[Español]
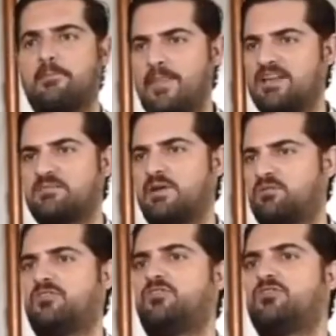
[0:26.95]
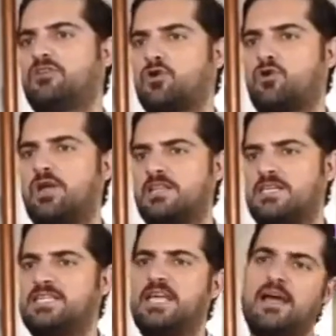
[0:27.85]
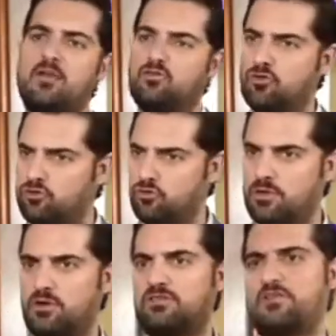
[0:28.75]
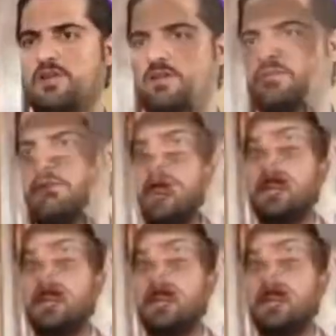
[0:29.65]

máxima expresión del chocolate llegue a los consumidores finales.